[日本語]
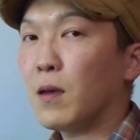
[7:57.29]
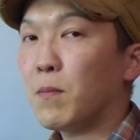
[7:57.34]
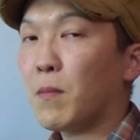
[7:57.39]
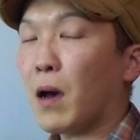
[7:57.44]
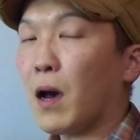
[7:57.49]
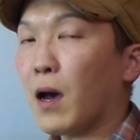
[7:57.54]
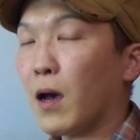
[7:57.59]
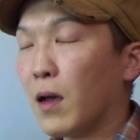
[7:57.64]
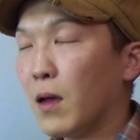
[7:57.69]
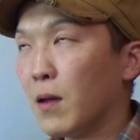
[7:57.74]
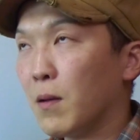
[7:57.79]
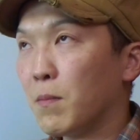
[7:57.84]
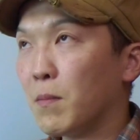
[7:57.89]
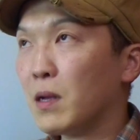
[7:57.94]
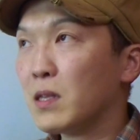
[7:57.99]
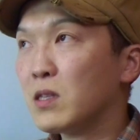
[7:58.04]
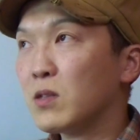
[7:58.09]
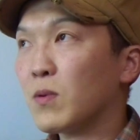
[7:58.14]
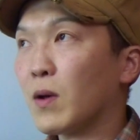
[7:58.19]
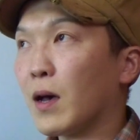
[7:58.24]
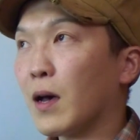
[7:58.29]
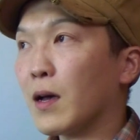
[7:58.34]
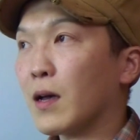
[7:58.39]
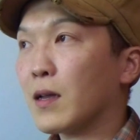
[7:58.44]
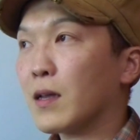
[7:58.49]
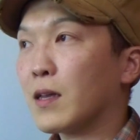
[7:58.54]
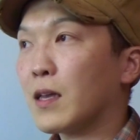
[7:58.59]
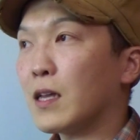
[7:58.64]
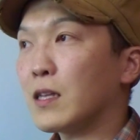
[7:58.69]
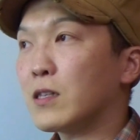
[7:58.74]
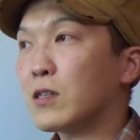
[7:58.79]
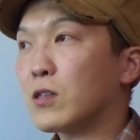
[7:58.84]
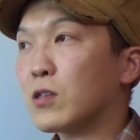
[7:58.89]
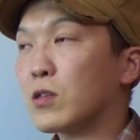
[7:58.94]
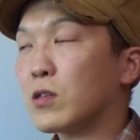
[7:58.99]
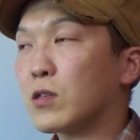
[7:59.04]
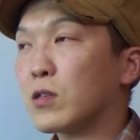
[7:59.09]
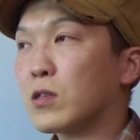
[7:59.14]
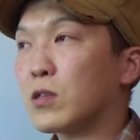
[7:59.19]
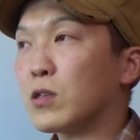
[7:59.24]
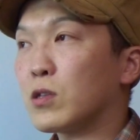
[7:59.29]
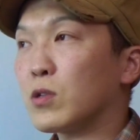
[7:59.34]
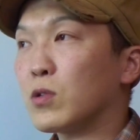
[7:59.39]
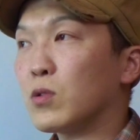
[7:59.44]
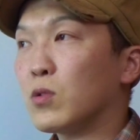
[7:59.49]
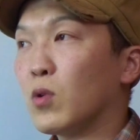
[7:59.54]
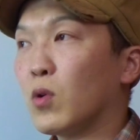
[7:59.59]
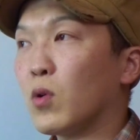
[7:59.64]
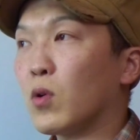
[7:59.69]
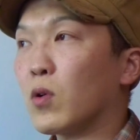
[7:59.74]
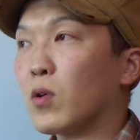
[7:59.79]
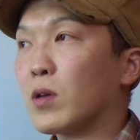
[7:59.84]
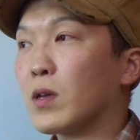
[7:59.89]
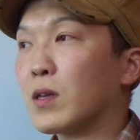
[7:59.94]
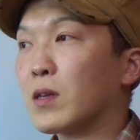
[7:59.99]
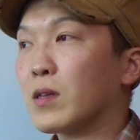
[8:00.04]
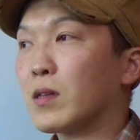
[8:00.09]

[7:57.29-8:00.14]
まずは血中の